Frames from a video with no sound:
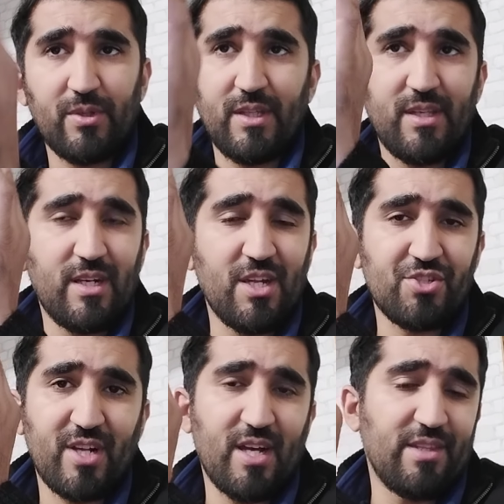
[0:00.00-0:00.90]
كيدير
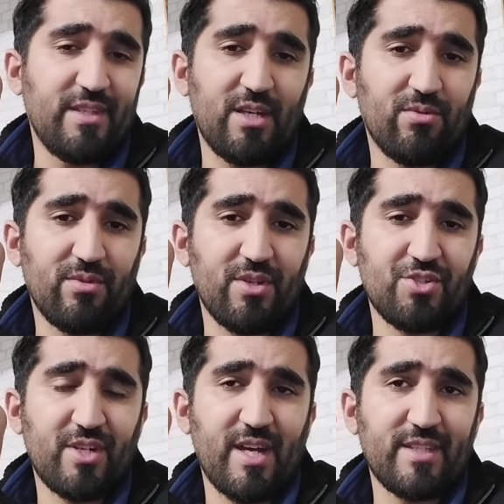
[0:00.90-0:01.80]
الاجراءات ديالو
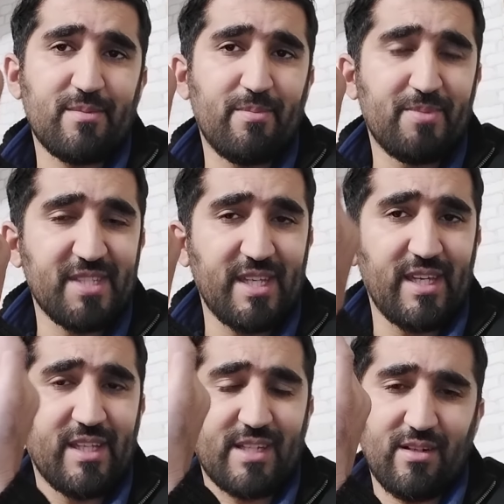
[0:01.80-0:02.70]
اجراءات
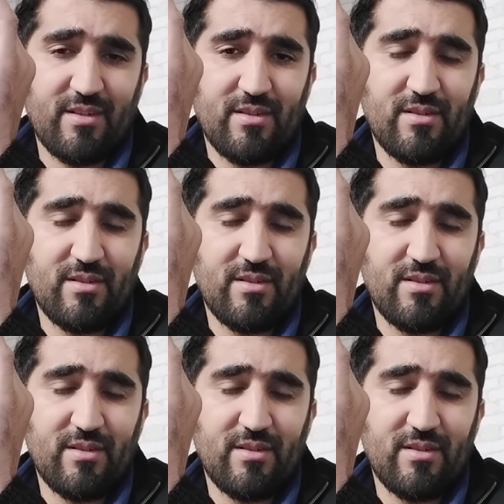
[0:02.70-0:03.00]
بسيطه